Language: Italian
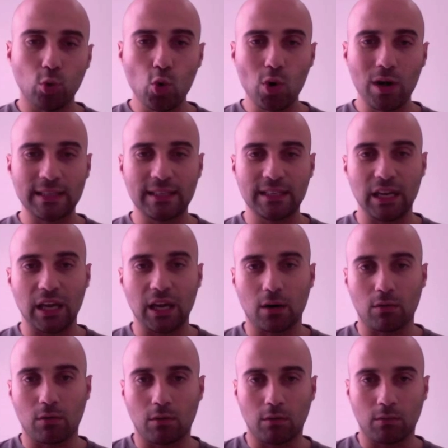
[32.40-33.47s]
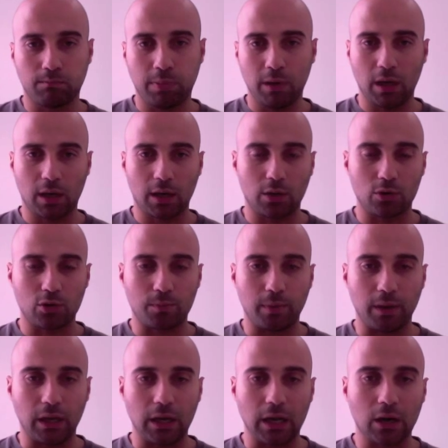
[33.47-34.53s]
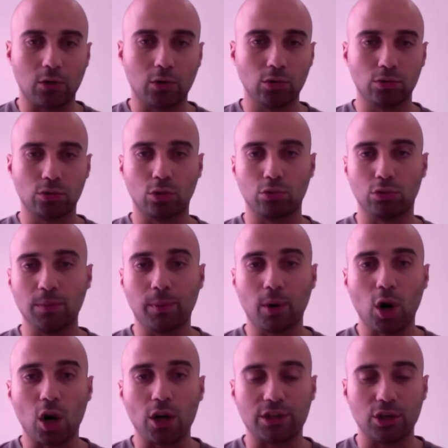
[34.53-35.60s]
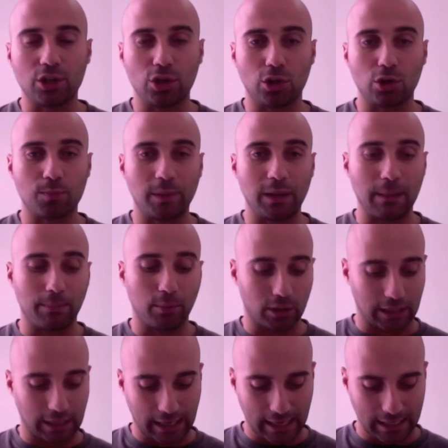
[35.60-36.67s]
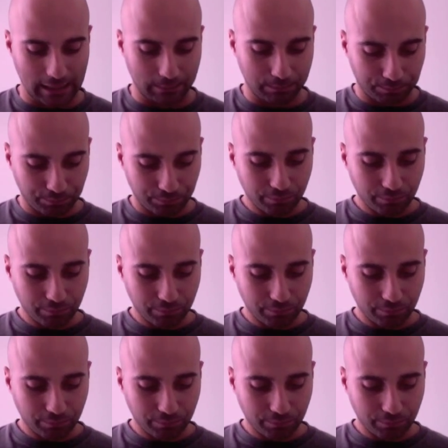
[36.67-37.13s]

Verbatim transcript: 1-0 per Teospina, contro tutti i pronostici, Teospina porta a casa